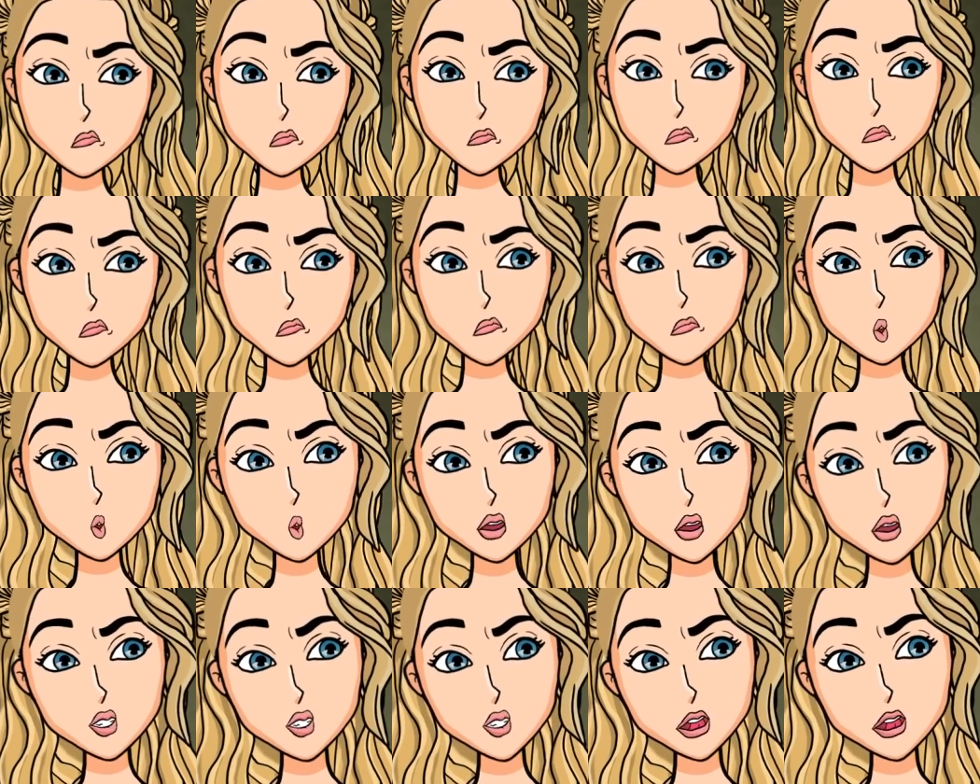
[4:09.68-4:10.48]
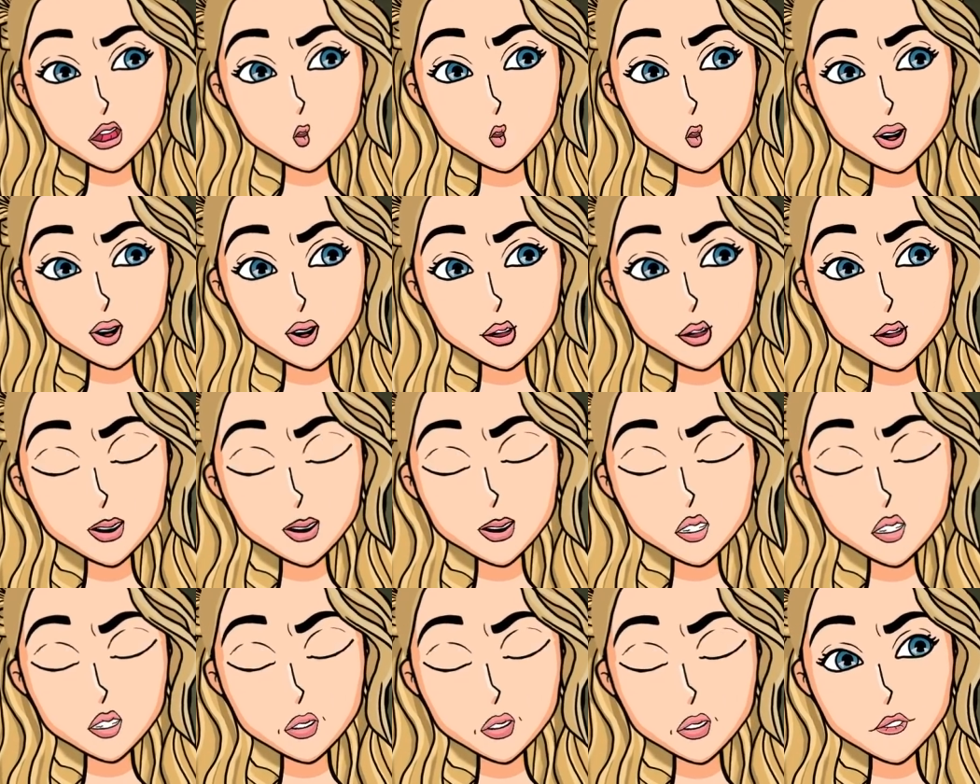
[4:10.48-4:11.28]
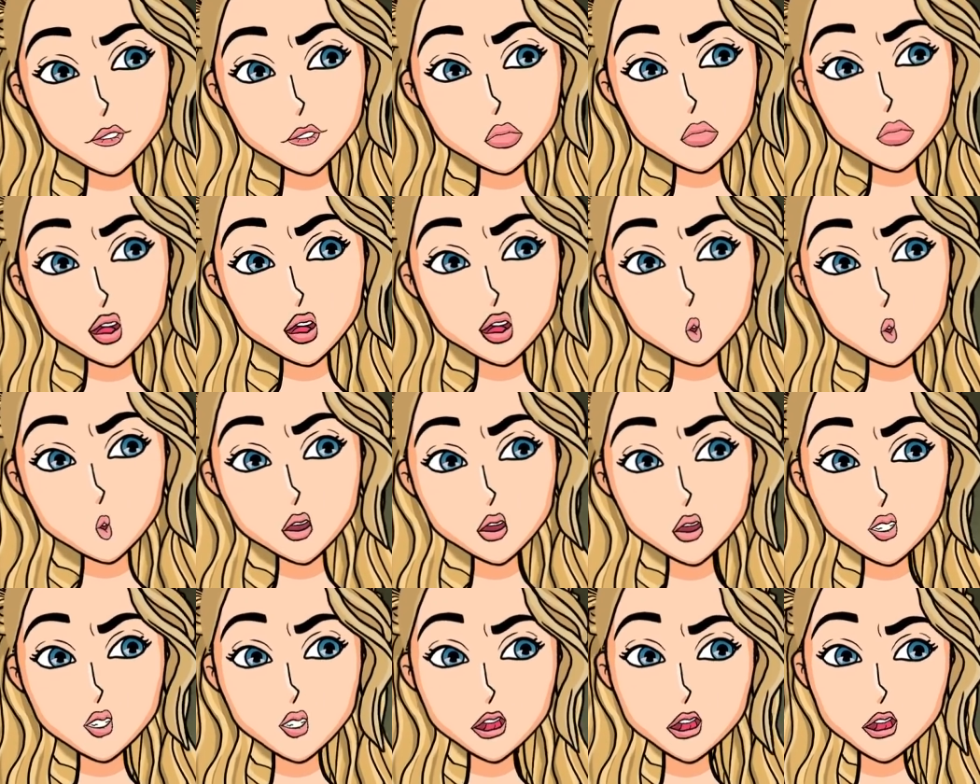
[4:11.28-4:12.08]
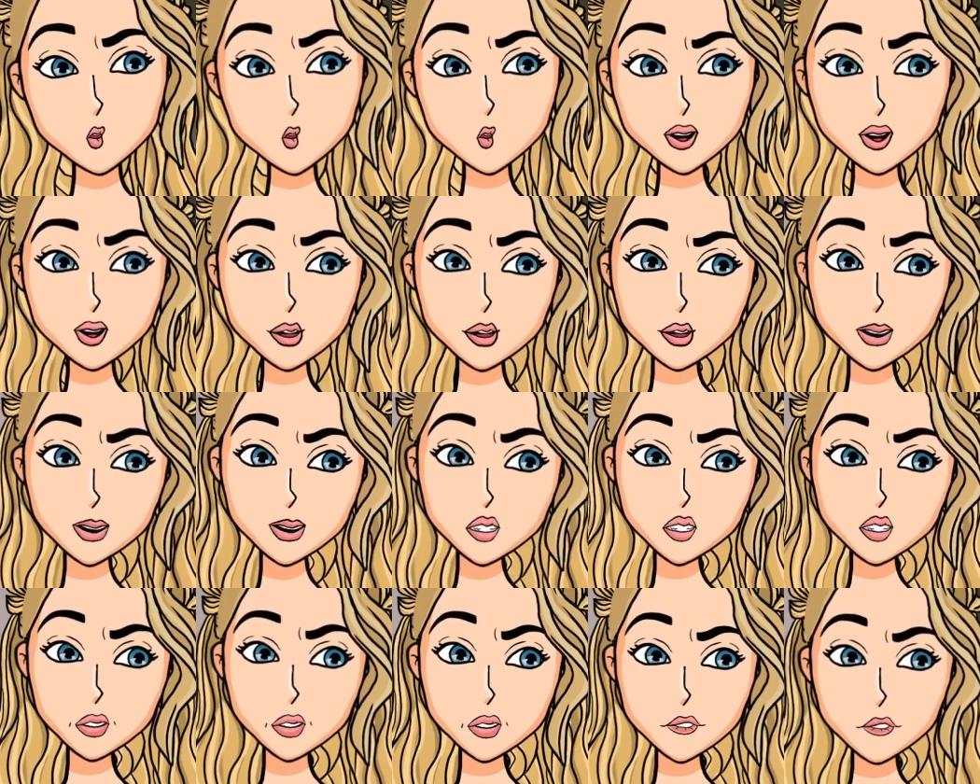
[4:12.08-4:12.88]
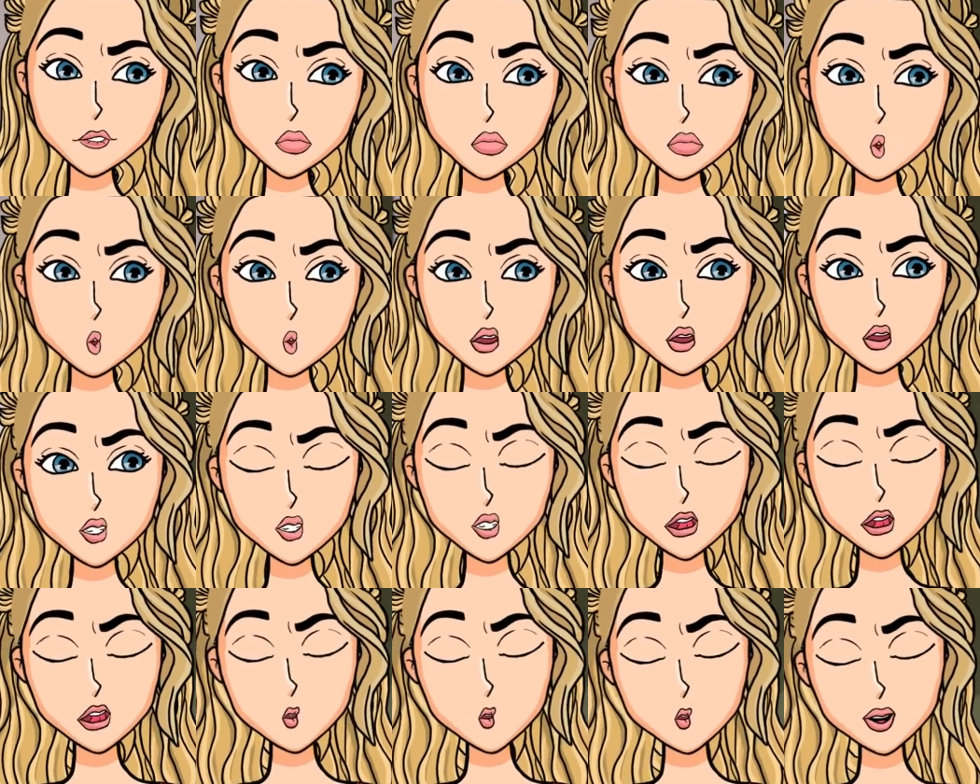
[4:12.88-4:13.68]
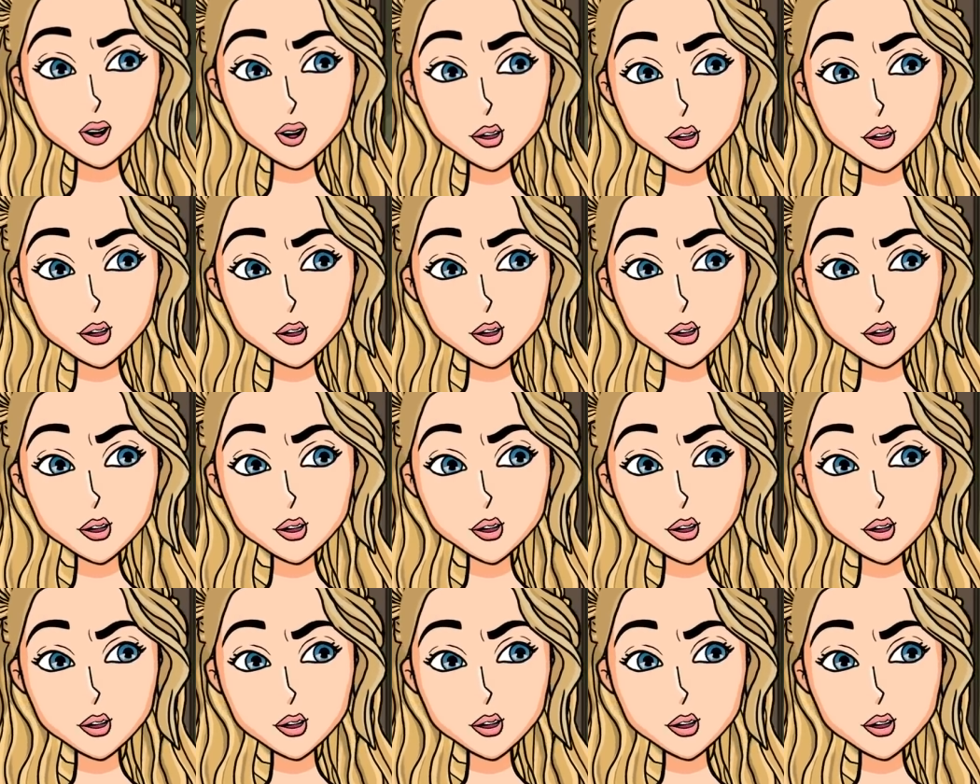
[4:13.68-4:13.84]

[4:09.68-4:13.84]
Mas onde eles foram parar? Eu imediatamente perguntei ao meu pai sobre isso.